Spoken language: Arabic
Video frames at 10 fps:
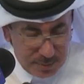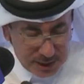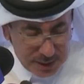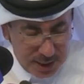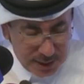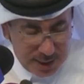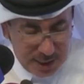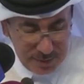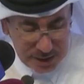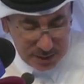مطار
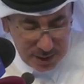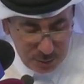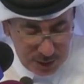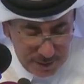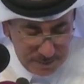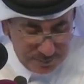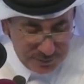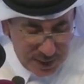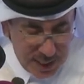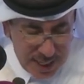حمد الدولي
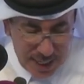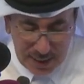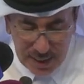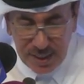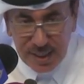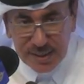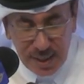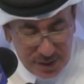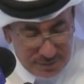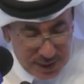الذي
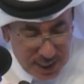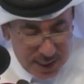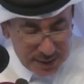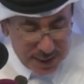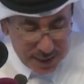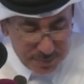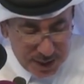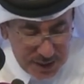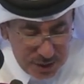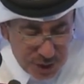يستضيف الآن
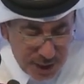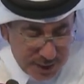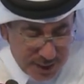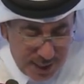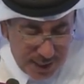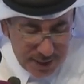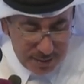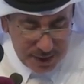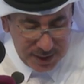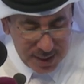40 شركة
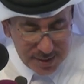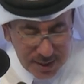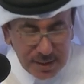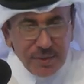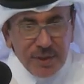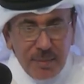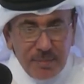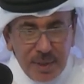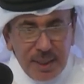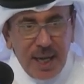عالمية ستنضم
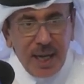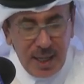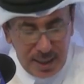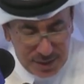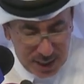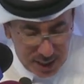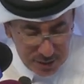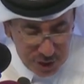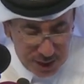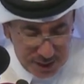لها ثلاث
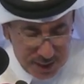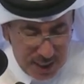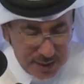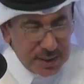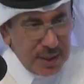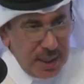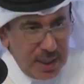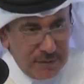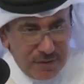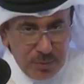شركات
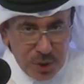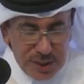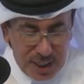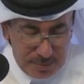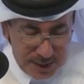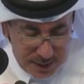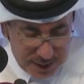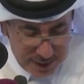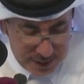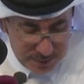في المستقبل
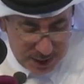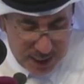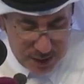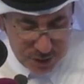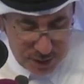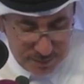القريب العاجل